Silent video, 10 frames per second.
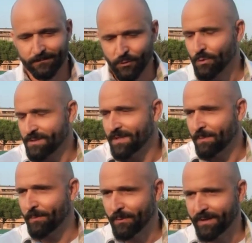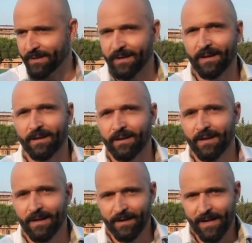giusti per poter eh,
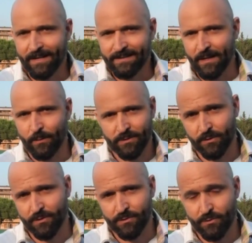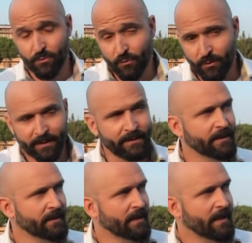realizzare questo nostro sogno che